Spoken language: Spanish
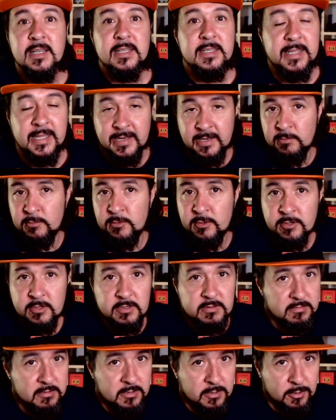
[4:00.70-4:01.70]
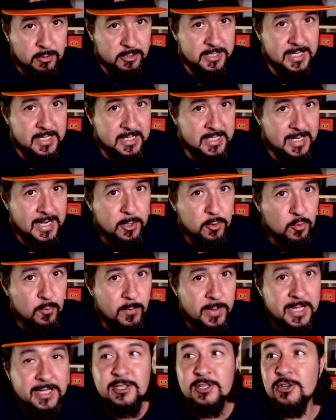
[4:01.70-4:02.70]
tenemos cosas del
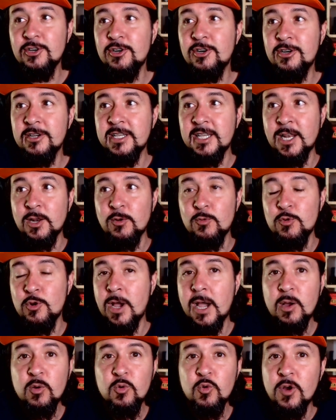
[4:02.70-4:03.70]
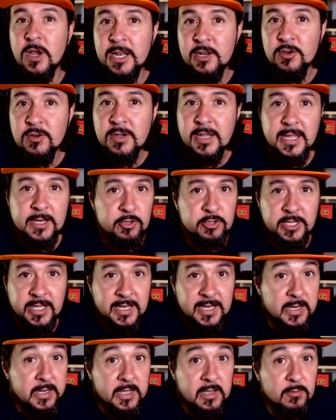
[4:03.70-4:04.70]
argumento y algunos agujeros que no
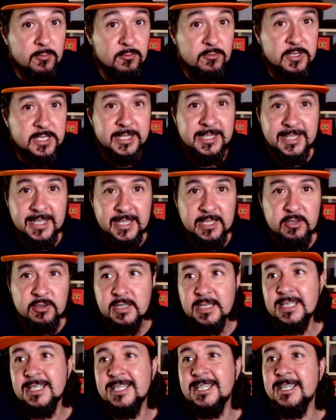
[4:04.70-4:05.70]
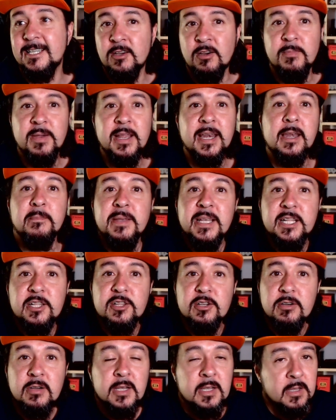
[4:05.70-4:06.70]
tienen ningún sentido. Y si no me
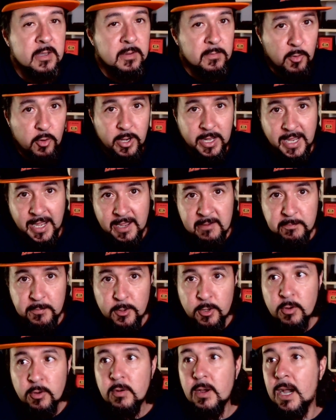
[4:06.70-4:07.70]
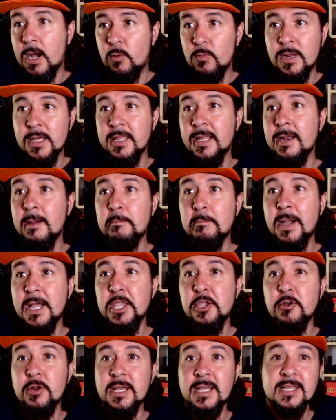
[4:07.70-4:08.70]
remito por ejemplo, a una de las
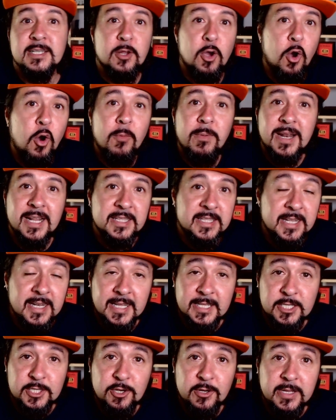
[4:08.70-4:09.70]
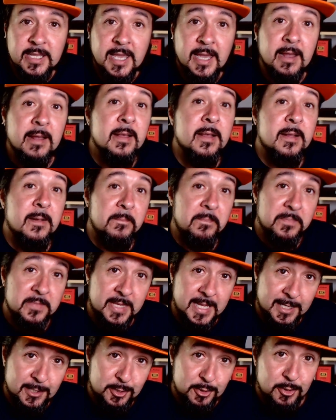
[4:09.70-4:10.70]
mayores obras de la historia,
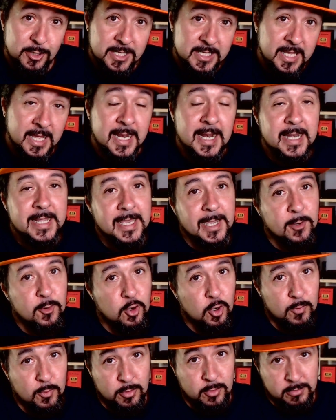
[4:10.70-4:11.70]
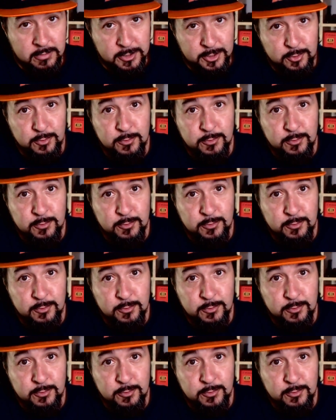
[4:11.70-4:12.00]
tanto literarias como